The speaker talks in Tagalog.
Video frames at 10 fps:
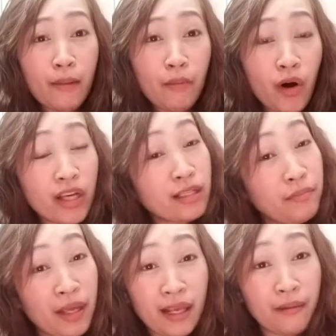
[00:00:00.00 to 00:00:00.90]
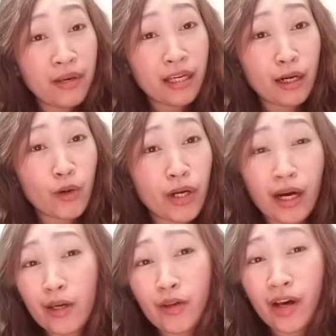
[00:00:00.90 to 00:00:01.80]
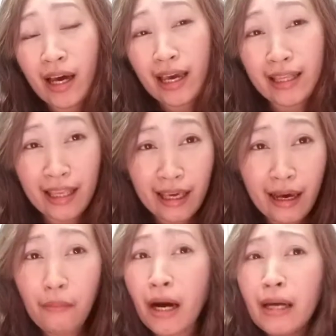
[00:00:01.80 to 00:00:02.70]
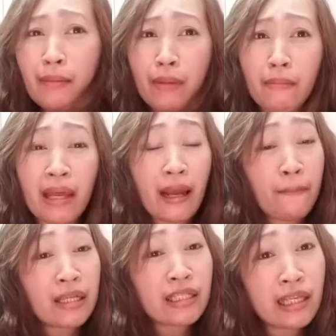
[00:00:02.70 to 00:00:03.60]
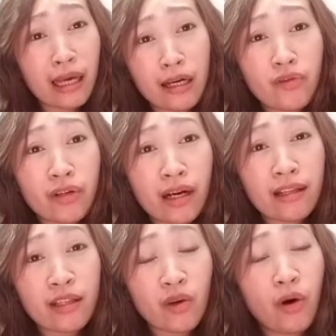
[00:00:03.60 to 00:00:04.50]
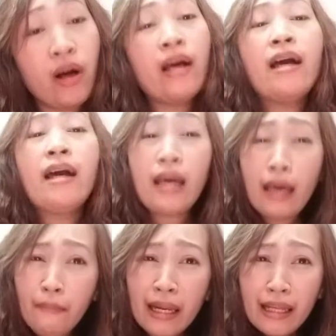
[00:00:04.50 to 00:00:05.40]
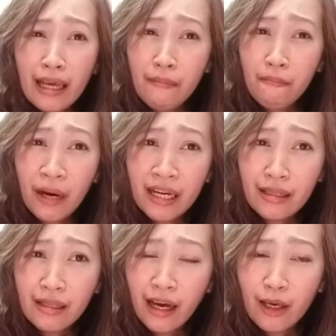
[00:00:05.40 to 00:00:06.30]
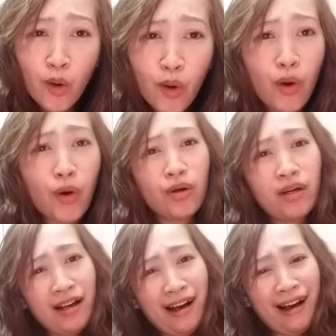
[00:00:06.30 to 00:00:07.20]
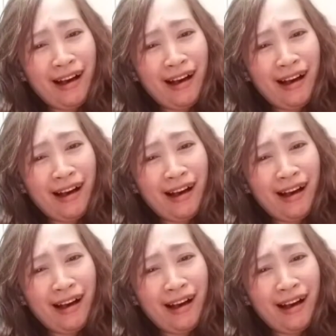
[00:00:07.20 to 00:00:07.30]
So mga boys, binibigyan ko na kayo ng idea. Baka naman may napansin na kayo ng ganito. Imanhid pa rin kayo.